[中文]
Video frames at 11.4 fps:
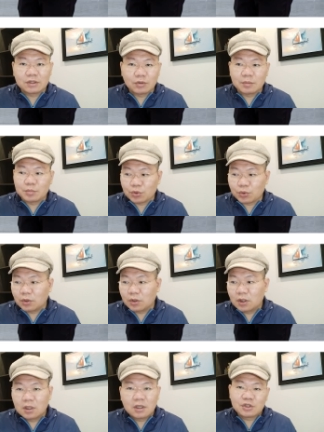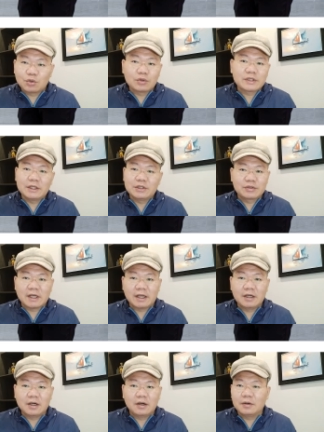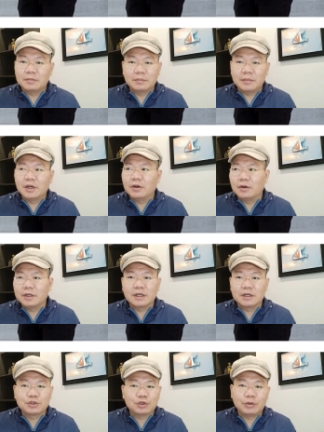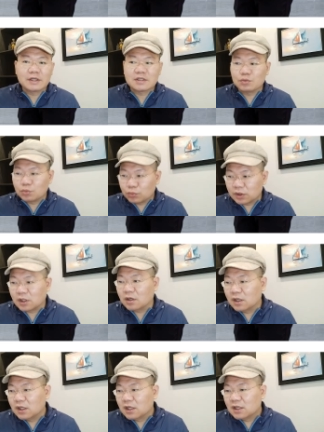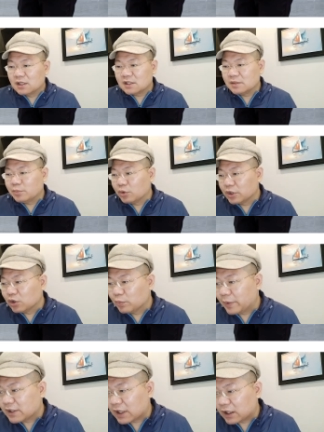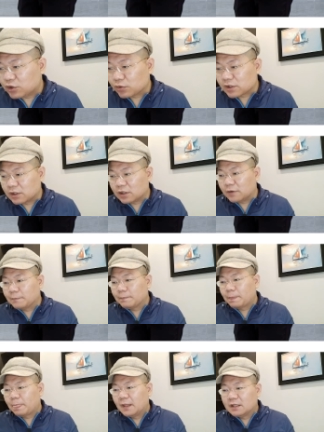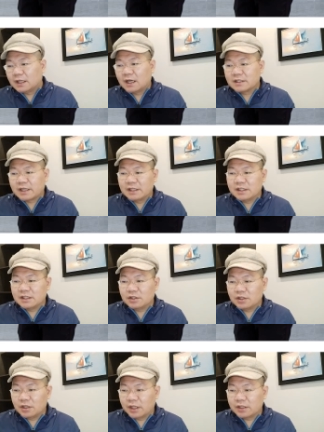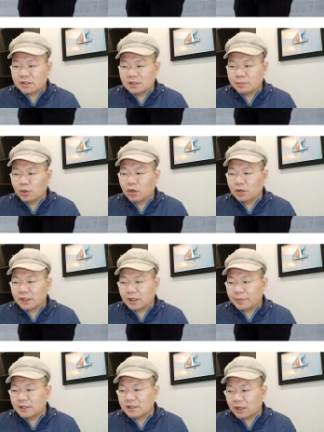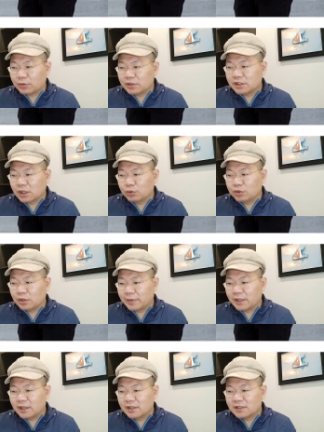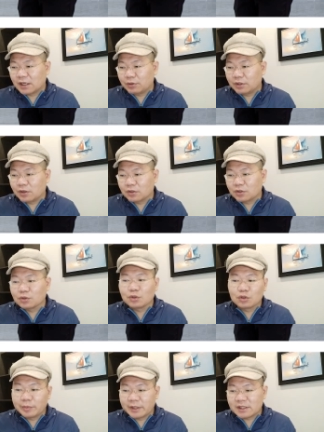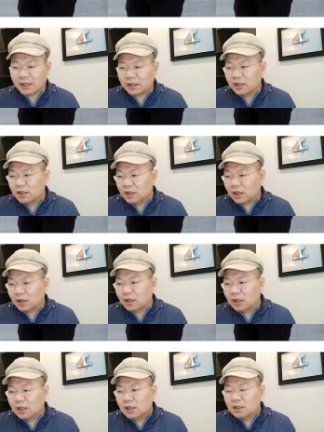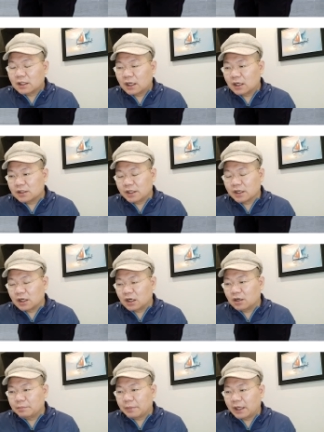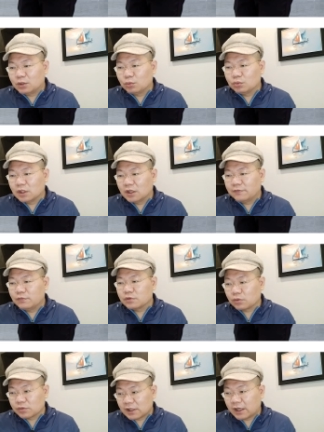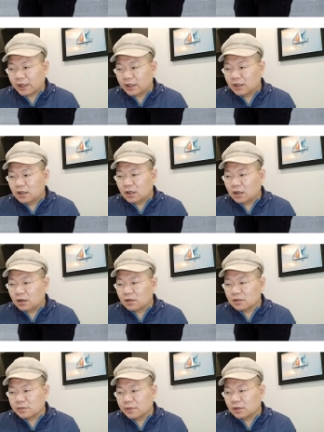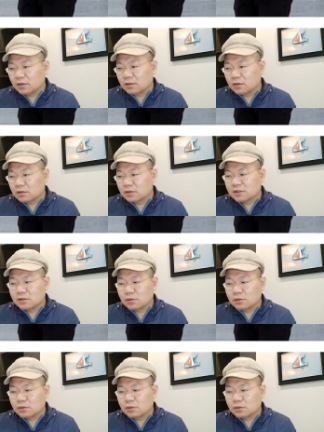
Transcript: 该都很不错。说裁就裁啊，没有一个雪花是无辜的哦。直播又被裁九成啊，那财经直播哈也被裁员，教育也被裁员哈，通通都被裁啊。那第二个哈，百度的副总裁啊，什么